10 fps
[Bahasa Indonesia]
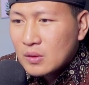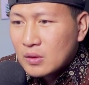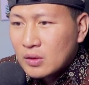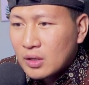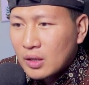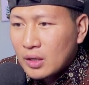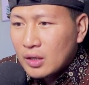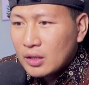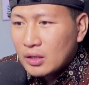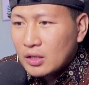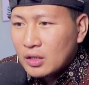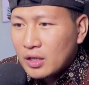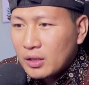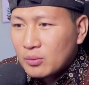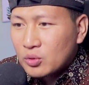Oke, ini ada
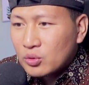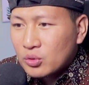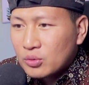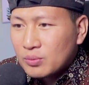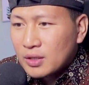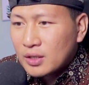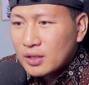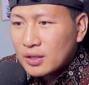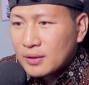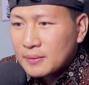yang mau turun berarti ini.